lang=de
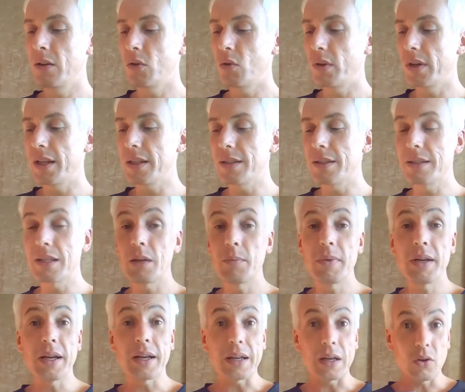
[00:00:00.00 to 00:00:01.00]
du kannst es
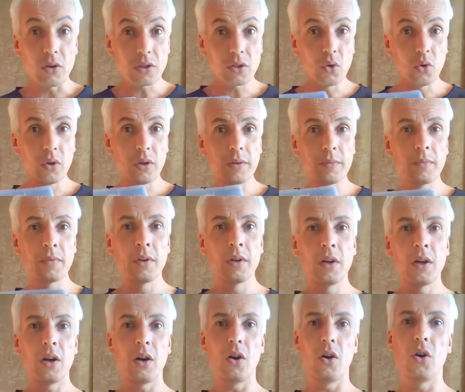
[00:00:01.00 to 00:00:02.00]
immer herausholen
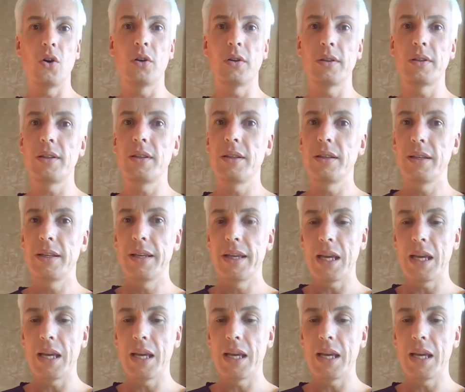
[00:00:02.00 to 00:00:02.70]
und